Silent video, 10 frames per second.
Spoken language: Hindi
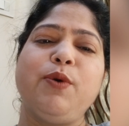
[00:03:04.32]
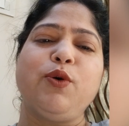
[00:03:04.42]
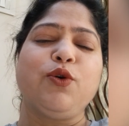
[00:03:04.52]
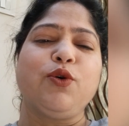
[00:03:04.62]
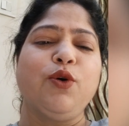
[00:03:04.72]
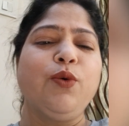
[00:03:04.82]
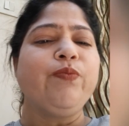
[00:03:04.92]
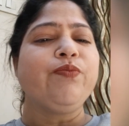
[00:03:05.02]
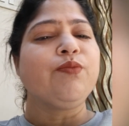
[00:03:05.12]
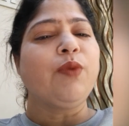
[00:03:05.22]
लोगों को
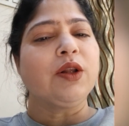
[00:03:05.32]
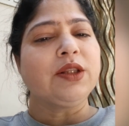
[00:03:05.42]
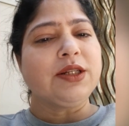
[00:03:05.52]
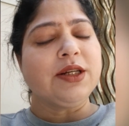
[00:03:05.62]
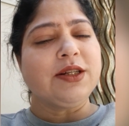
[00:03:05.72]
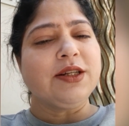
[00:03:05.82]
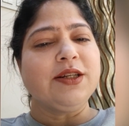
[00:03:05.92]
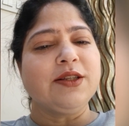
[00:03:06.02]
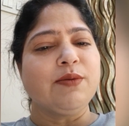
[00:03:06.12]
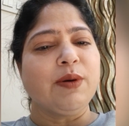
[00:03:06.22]
बहुत अच्छी अच्छी
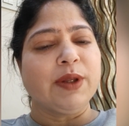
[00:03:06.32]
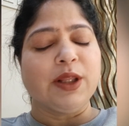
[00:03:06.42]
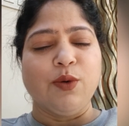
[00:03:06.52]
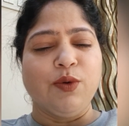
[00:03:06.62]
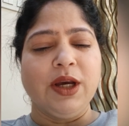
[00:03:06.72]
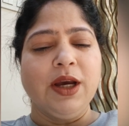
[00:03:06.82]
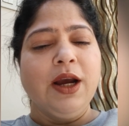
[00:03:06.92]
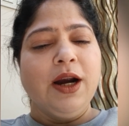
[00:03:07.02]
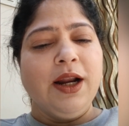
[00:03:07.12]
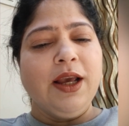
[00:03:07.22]
चीजें मैं बताऊंगी
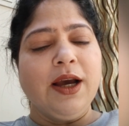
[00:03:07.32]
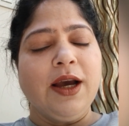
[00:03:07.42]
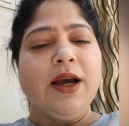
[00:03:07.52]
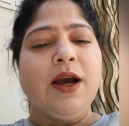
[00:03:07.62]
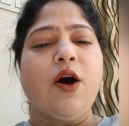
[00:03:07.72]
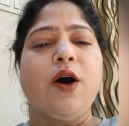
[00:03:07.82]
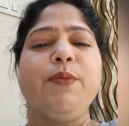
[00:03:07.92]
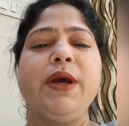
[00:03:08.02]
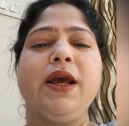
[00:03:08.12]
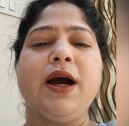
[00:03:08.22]
ठीक है और
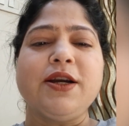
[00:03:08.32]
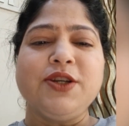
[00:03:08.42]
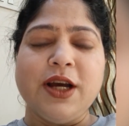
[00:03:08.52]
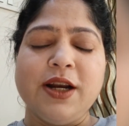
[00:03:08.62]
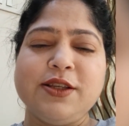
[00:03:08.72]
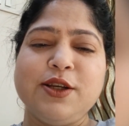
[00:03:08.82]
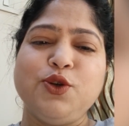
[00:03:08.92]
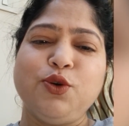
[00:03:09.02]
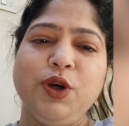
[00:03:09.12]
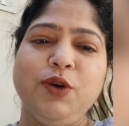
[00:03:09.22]
मेरे आशियाना से
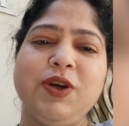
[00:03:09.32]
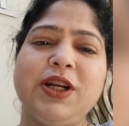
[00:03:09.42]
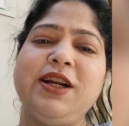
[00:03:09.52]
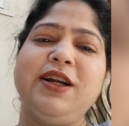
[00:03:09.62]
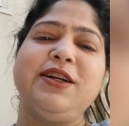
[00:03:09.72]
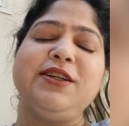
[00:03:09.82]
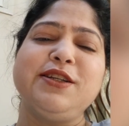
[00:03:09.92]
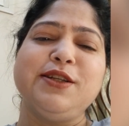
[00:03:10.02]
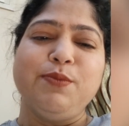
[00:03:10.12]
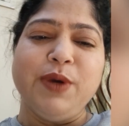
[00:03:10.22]
जुड़ी हुई रिलेटेड
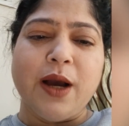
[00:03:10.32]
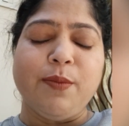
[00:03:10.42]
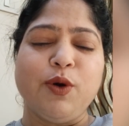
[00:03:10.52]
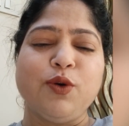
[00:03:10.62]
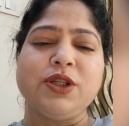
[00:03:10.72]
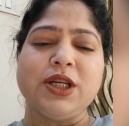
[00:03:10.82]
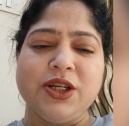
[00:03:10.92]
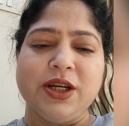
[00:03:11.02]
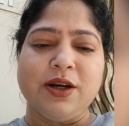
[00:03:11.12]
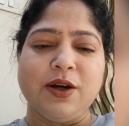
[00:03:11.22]
चीजें भी आप लोगों से
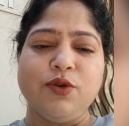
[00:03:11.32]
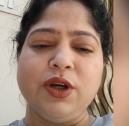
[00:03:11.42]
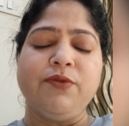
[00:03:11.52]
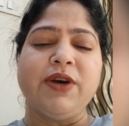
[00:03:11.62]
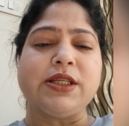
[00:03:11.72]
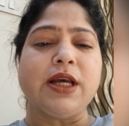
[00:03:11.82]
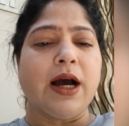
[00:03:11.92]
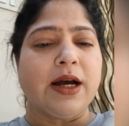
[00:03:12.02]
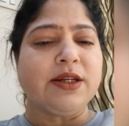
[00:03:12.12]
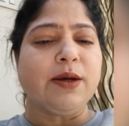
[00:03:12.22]
शेयर करूंगी वैसे
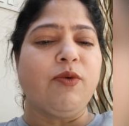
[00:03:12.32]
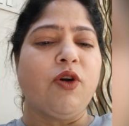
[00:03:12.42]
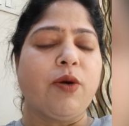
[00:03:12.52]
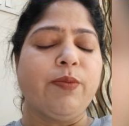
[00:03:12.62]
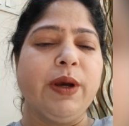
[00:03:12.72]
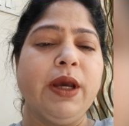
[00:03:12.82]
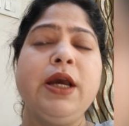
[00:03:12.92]
आज के ब्लॉग में